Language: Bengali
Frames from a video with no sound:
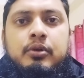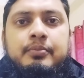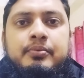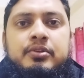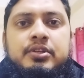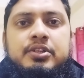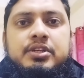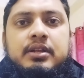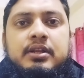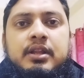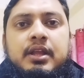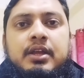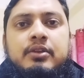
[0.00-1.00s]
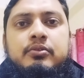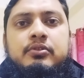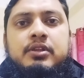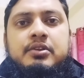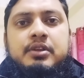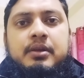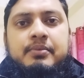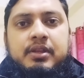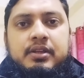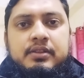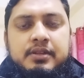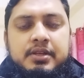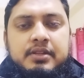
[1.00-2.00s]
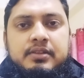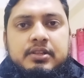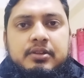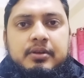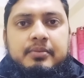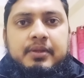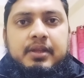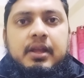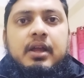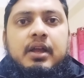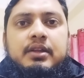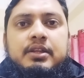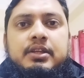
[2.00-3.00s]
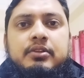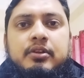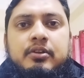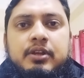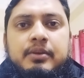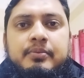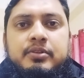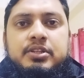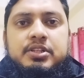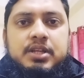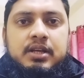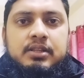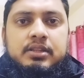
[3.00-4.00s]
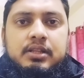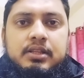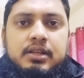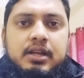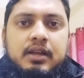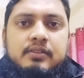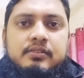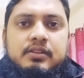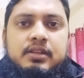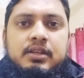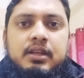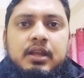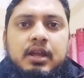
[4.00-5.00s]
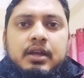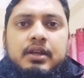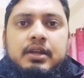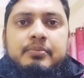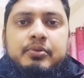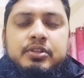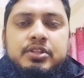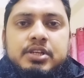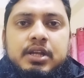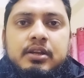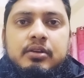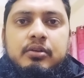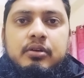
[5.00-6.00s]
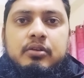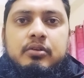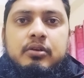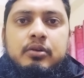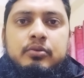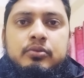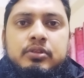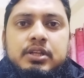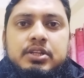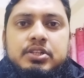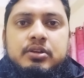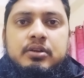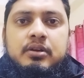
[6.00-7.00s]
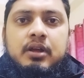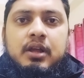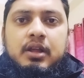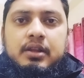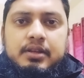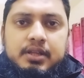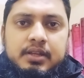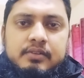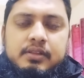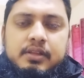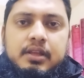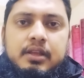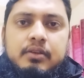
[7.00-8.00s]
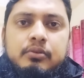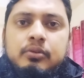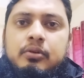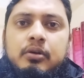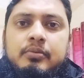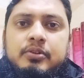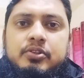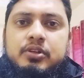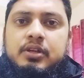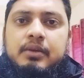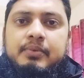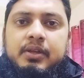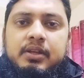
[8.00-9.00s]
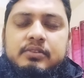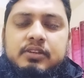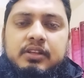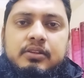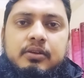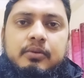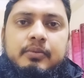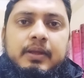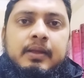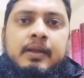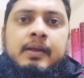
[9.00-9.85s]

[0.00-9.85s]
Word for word: ওই প্রতিষ্ঠানের এ টু জেড আপনাকে জেনে যেতে হবে কি ধরনের প্রতিষ্ঠান তাদের কাজ কি এই প্রতিষ্ঠানের লক্ষ্য উদ্দেশ্য ঠিক আছে এগুলো অবশ্যই আপনাকে জানতে হবে